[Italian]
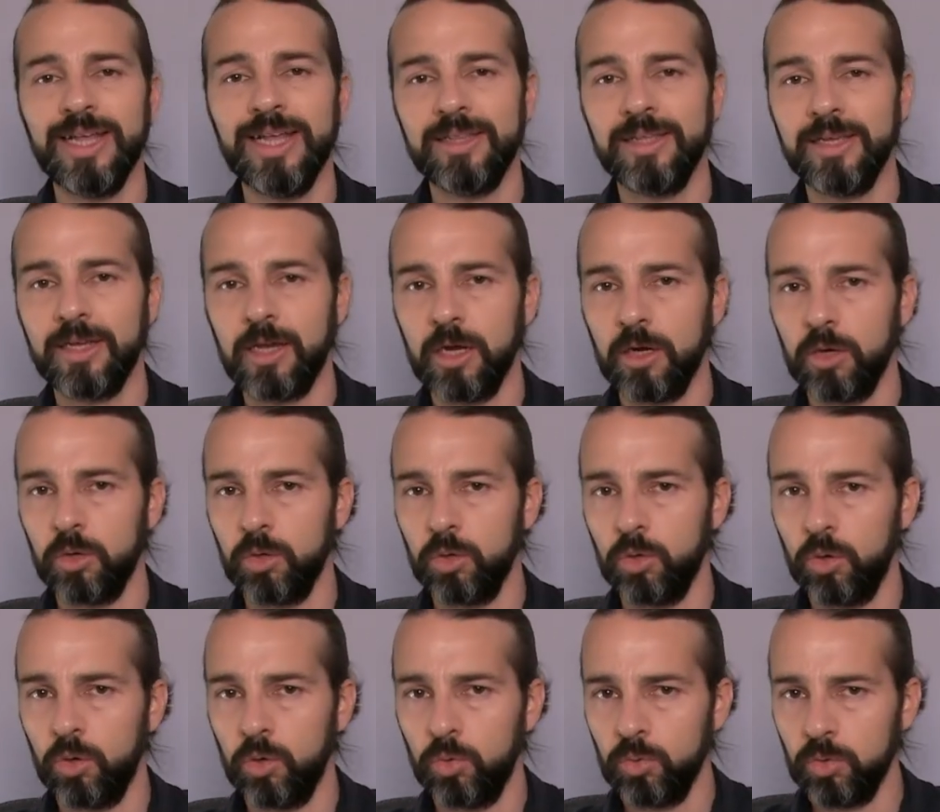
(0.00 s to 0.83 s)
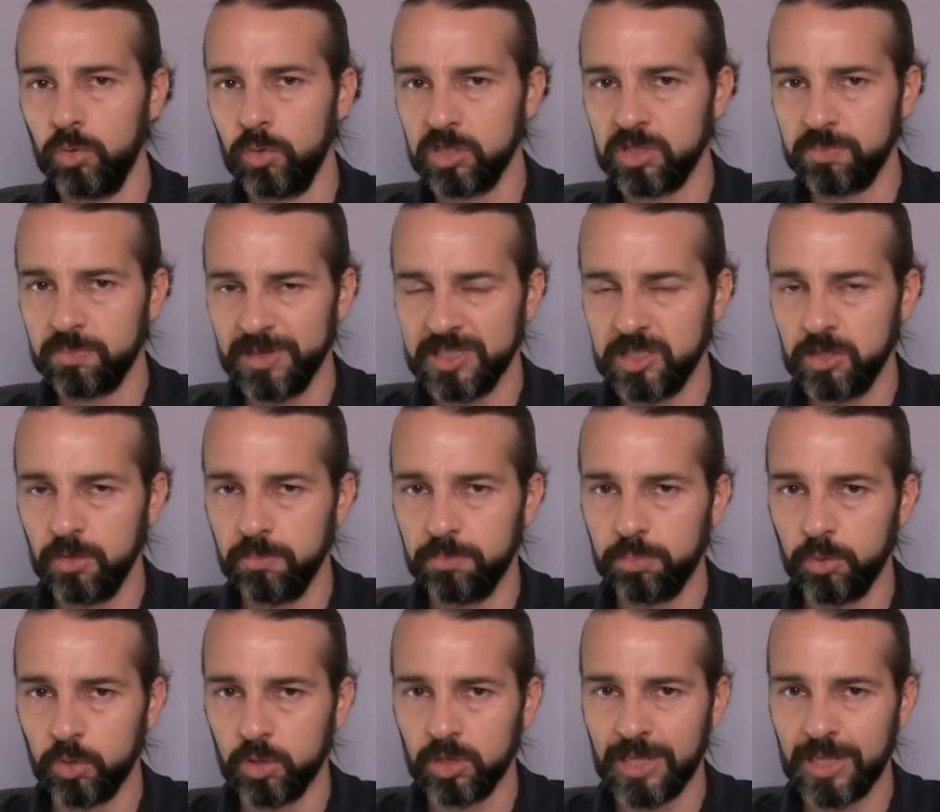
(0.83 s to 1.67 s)
dedicano uno spazio
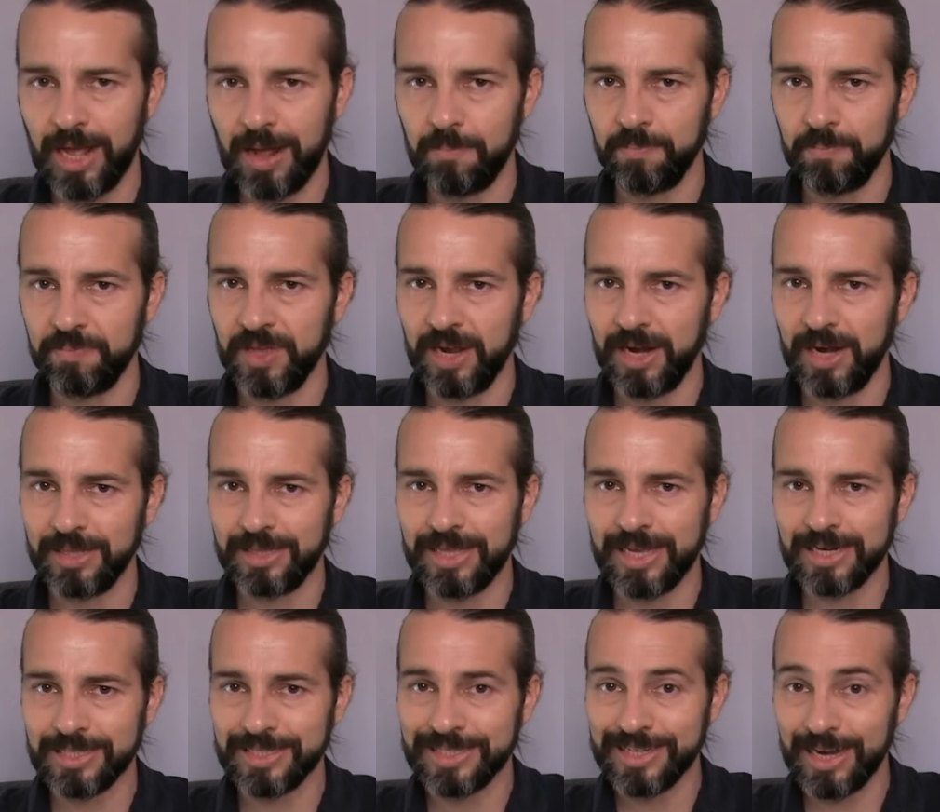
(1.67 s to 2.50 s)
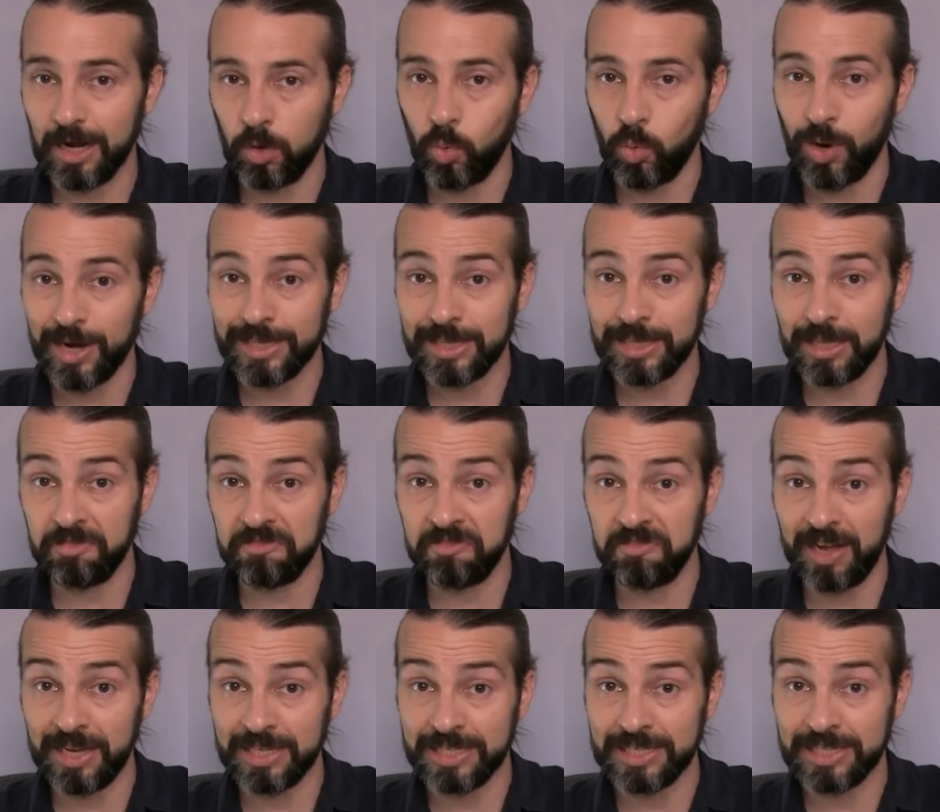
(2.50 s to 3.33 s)
importante alla terza e alla quarta
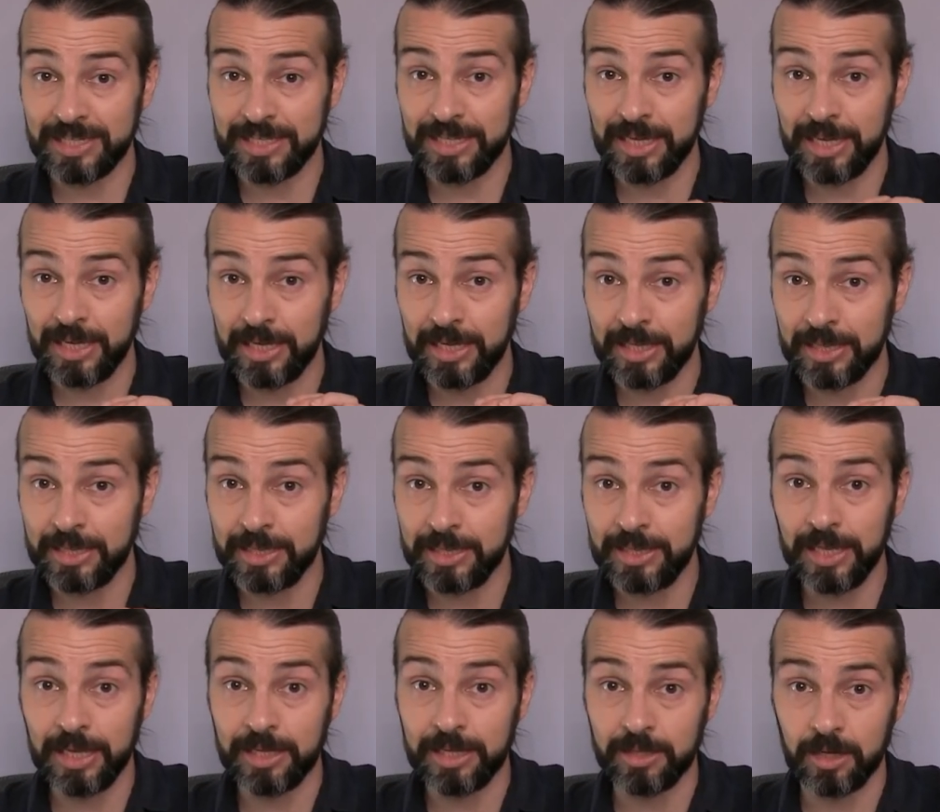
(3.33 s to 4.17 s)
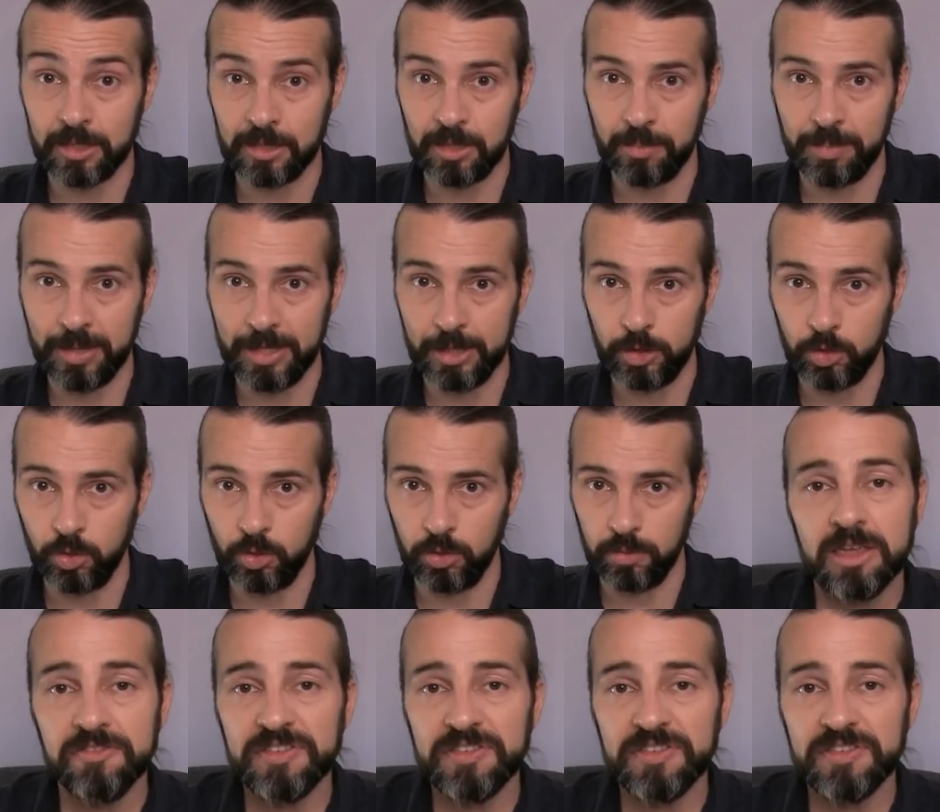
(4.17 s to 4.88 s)
fase del trattamento.